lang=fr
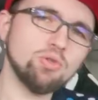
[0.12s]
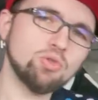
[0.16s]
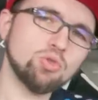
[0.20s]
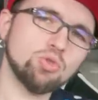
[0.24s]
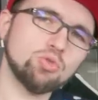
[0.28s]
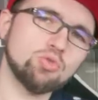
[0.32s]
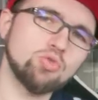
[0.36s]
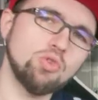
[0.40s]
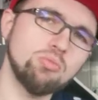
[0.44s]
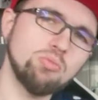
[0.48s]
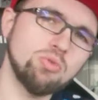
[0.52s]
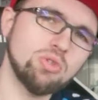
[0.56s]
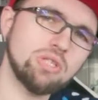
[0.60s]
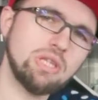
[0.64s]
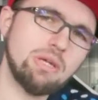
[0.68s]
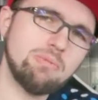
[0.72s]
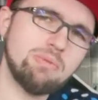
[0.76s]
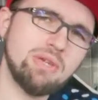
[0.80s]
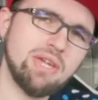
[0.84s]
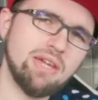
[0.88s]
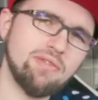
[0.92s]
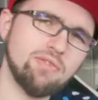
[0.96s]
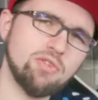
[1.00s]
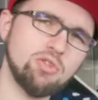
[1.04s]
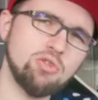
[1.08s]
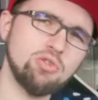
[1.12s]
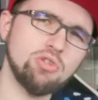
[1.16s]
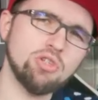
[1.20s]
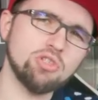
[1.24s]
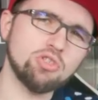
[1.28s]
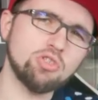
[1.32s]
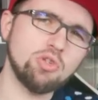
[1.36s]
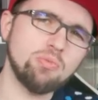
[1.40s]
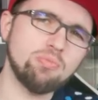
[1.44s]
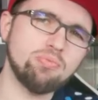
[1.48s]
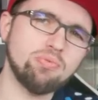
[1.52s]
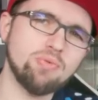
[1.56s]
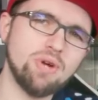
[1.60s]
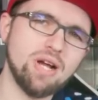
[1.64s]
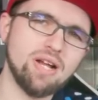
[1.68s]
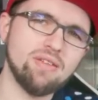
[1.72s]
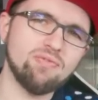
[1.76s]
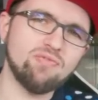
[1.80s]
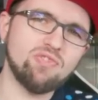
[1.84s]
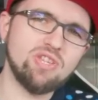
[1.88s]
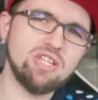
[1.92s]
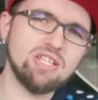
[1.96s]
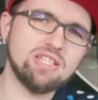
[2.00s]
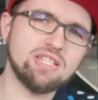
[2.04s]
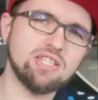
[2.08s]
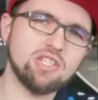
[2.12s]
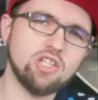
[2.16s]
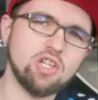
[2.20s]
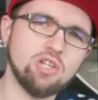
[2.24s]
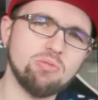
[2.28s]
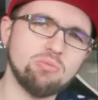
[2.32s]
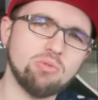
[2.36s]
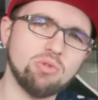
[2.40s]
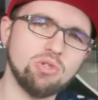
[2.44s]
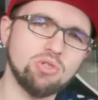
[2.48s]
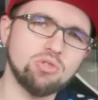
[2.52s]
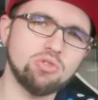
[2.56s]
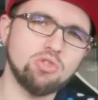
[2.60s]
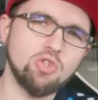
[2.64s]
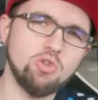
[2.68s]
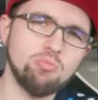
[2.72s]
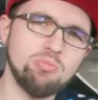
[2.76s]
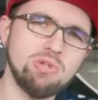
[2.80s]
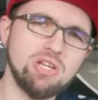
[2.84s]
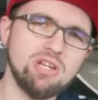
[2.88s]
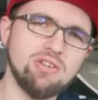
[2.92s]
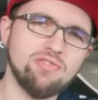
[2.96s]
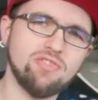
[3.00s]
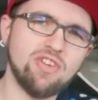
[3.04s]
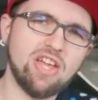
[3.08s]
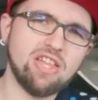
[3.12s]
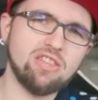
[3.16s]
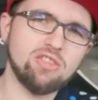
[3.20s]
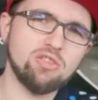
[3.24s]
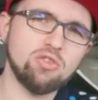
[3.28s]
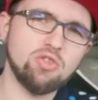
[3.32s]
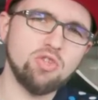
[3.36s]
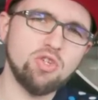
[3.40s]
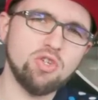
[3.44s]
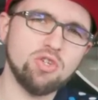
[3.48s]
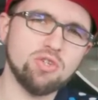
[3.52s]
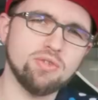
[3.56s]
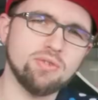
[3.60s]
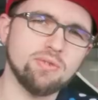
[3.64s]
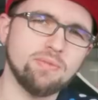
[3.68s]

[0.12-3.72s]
Bonjour tout le monde et bienvenue dans ce point décembre 2022